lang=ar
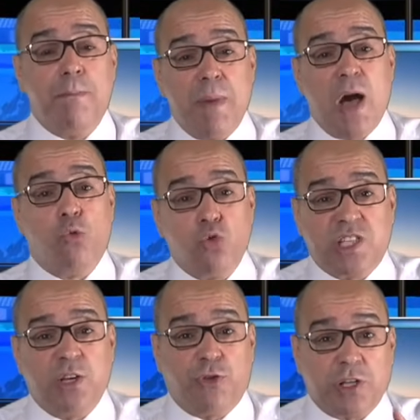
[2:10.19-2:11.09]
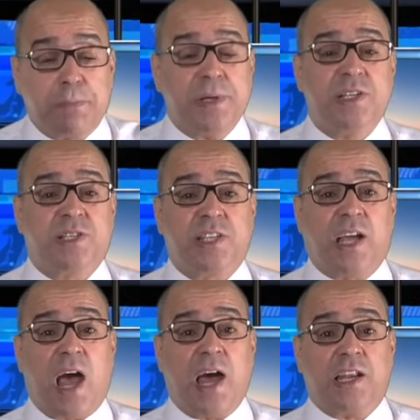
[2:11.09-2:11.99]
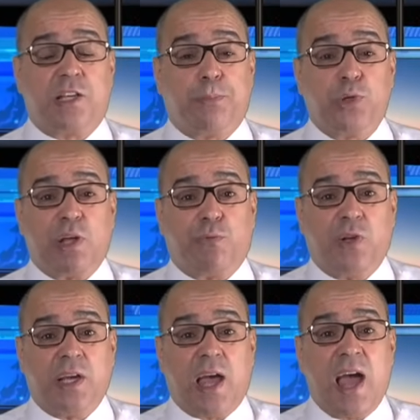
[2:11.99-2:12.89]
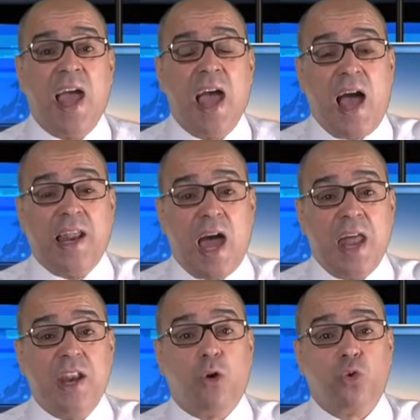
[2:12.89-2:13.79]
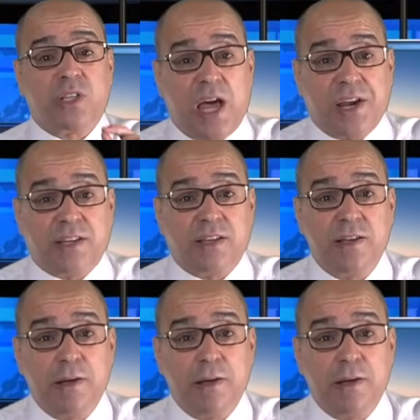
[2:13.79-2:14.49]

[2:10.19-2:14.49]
ما وصفت باستقالة بوتفليقة على أنه طرد